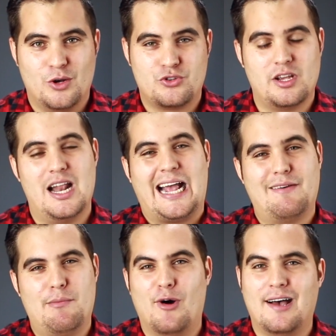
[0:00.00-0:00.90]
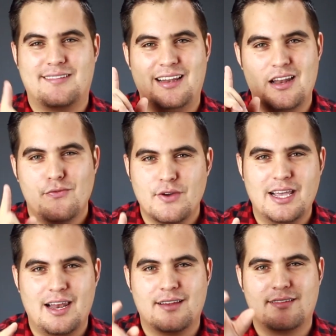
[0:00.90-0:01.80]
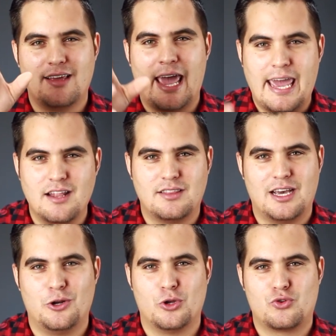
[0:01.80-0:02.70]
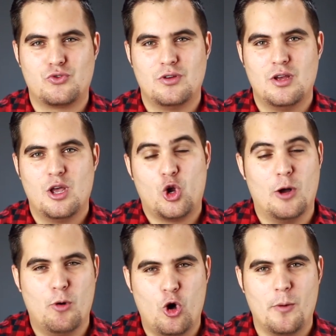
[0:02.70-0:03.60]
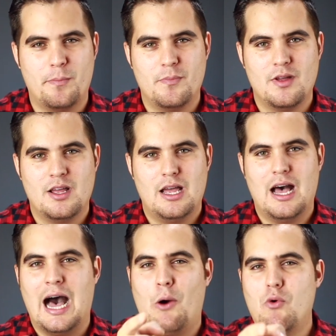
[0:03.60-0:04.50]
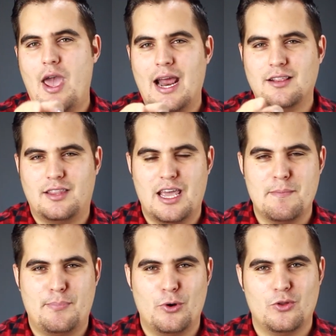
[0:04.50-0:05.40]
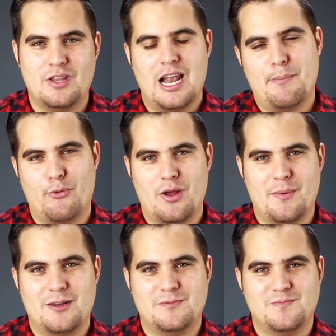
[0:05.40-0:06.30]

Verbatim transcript: ¿O será que vamos a serle fieles e íntegros como Job, aún en el tiempo de la prueba?